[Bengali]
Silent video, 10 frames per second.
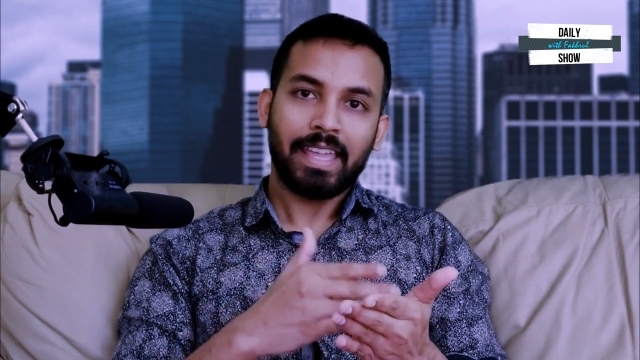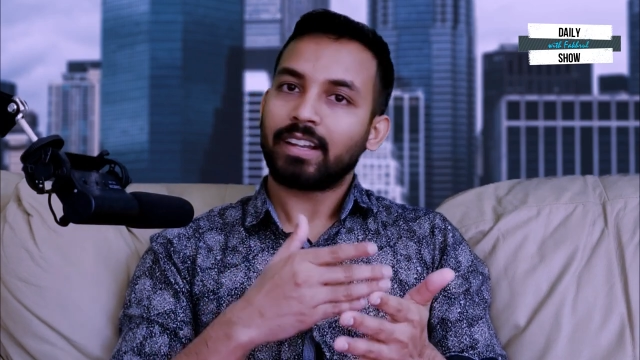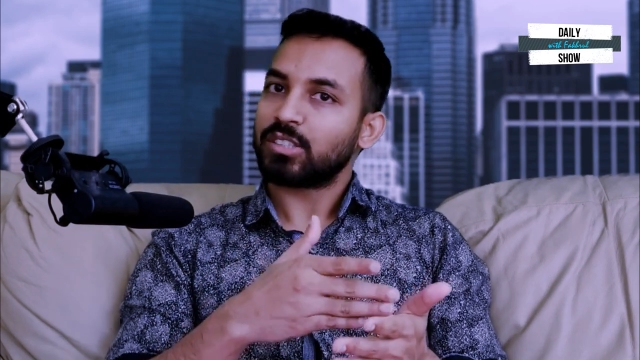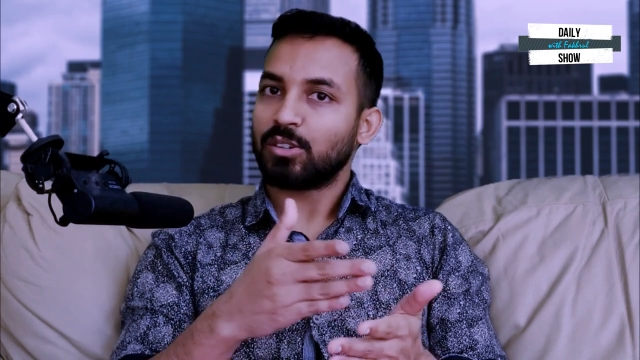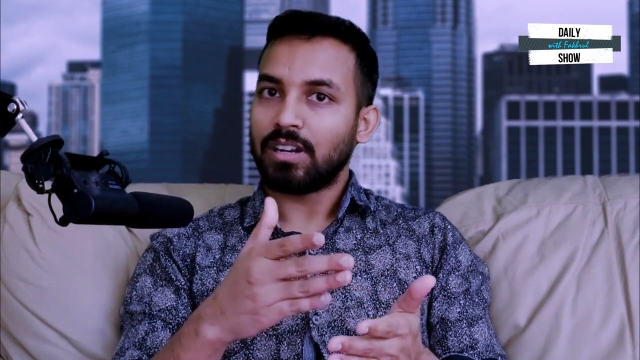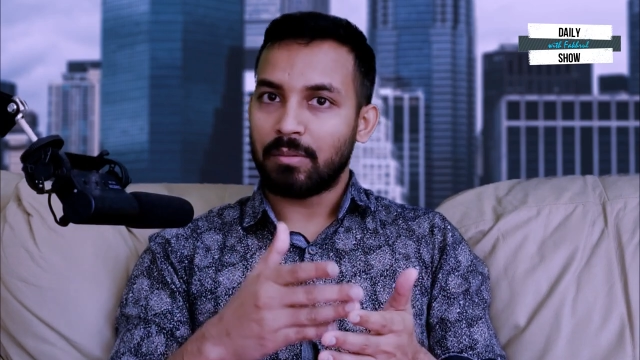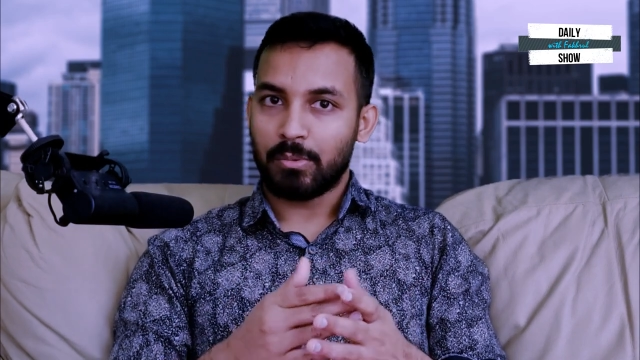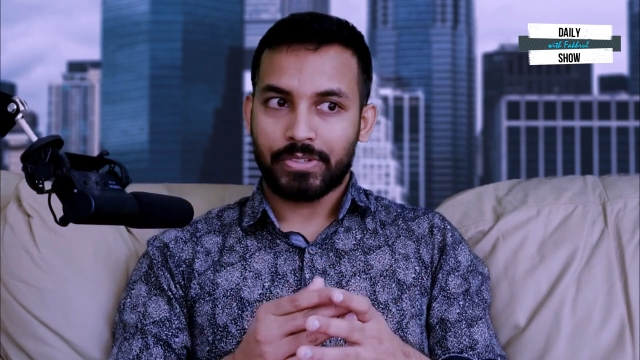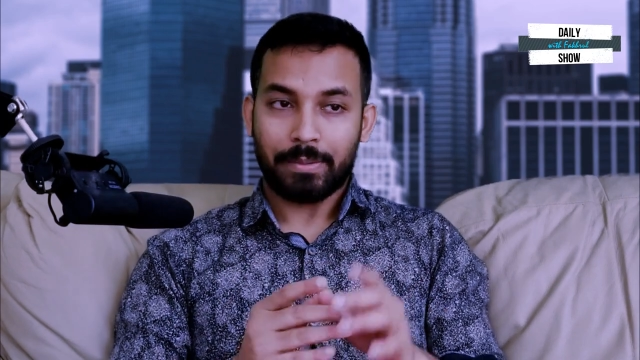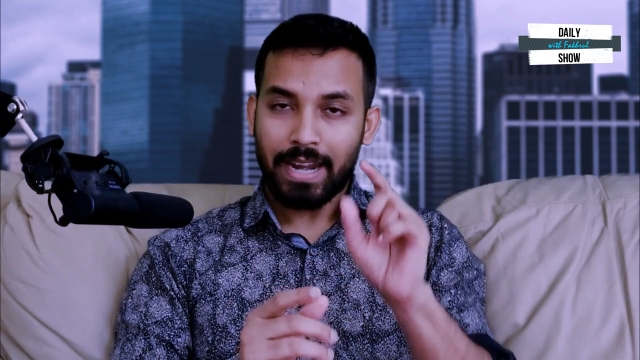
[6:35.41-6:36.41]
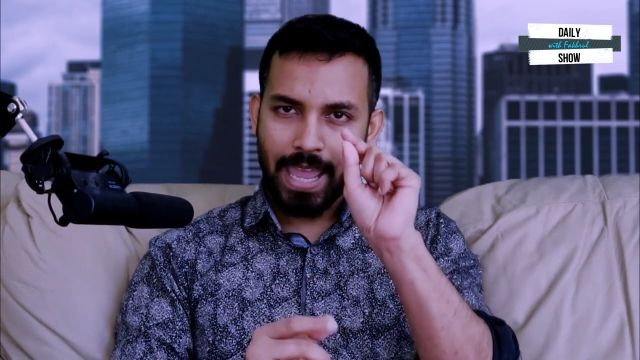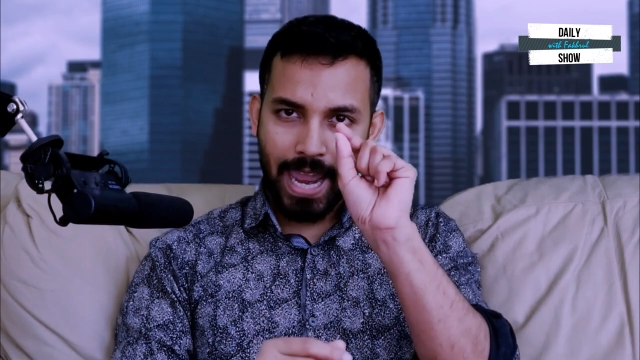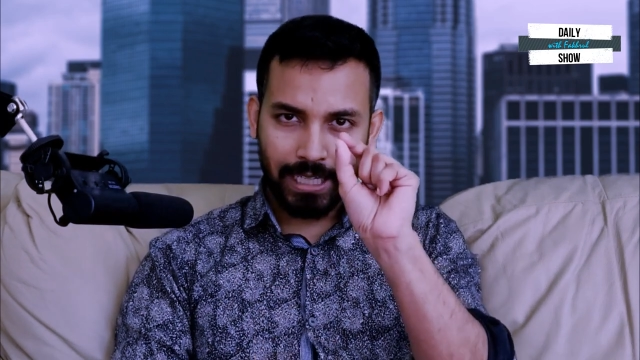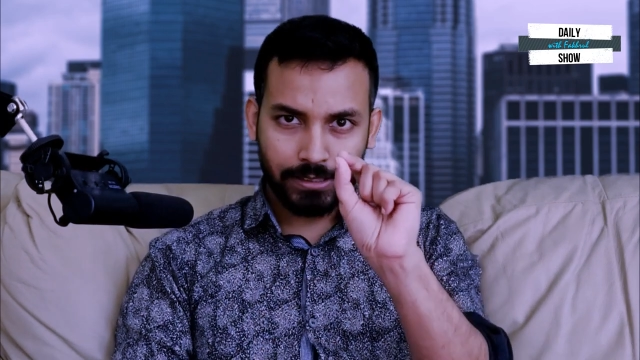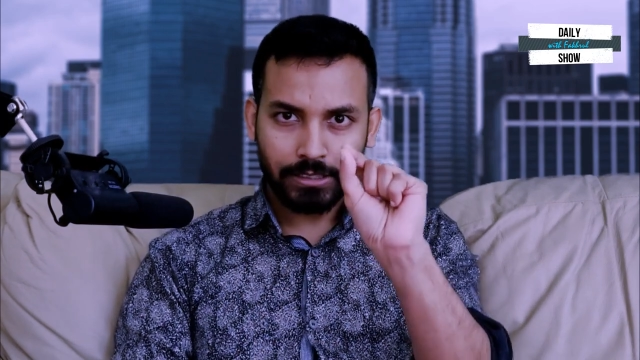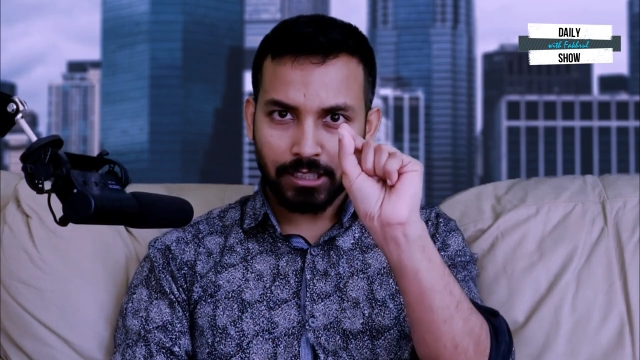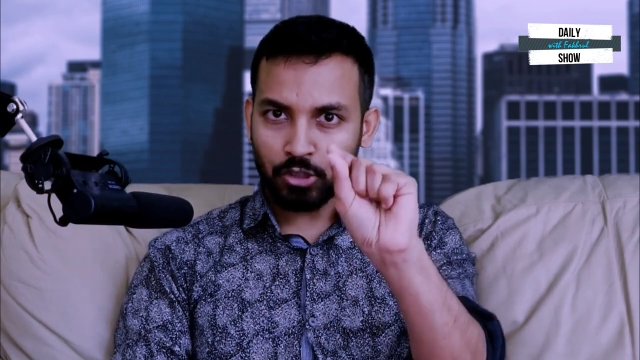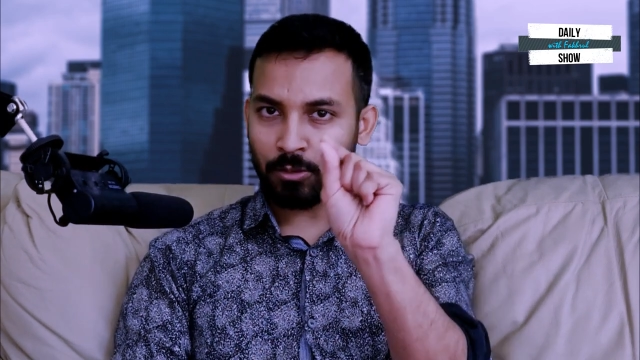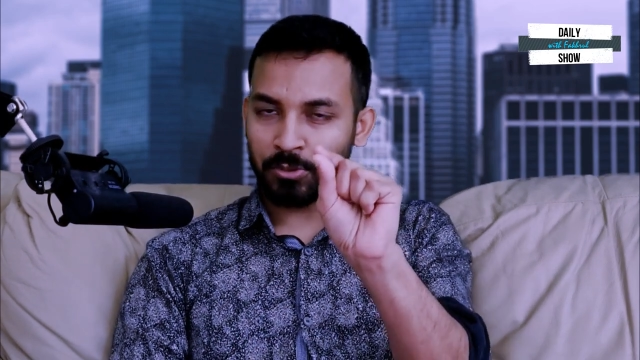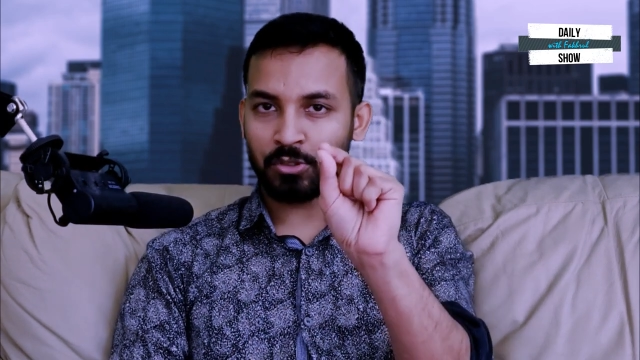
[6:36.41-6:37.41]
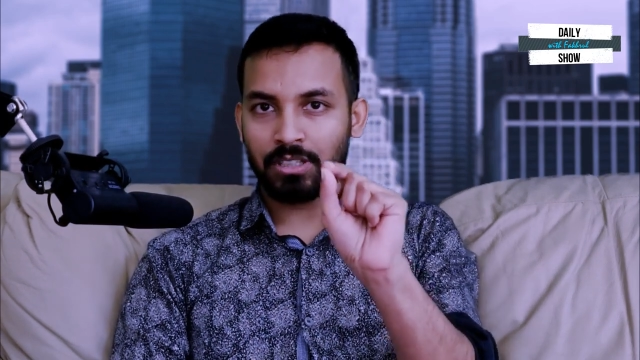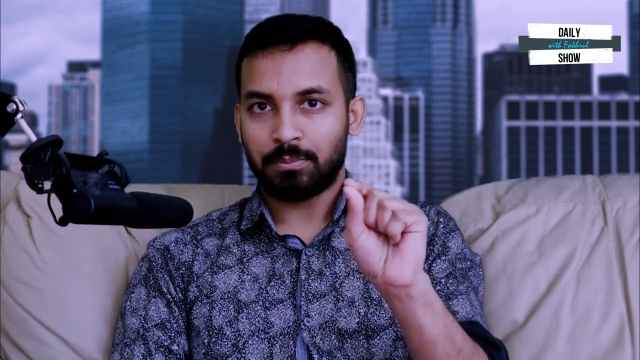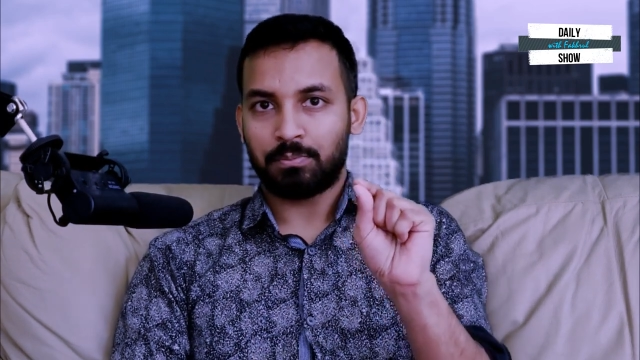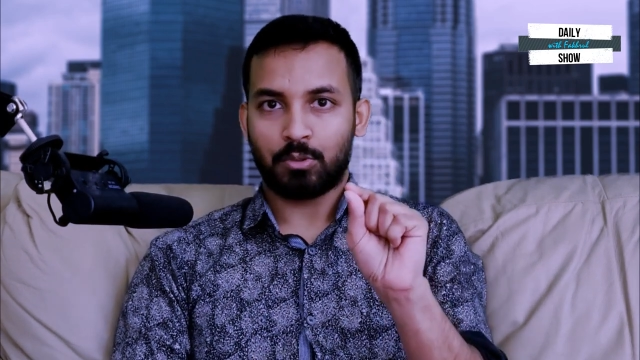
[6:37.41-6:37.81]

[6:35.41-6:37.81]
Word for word: এই কথাগুলো আমি বলছি আবার একটা শব্দ যদি